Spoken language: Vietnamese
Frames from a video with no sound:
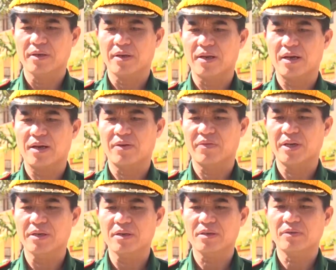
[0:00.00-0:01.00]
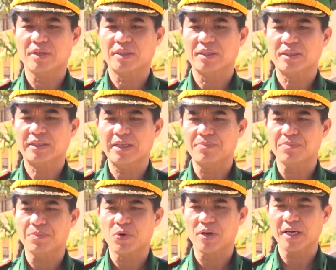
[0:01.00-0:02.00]
là về nước người ta sẽ
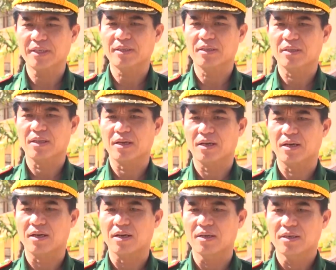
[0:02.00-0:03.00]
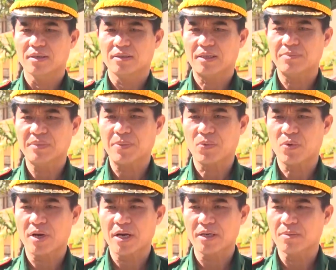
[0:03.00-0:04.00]
tìm mọi cách là thâm nhập
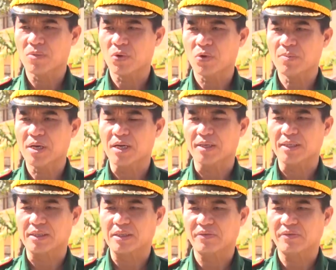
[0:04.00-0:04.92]
qua cái đường mòn lối mở trở về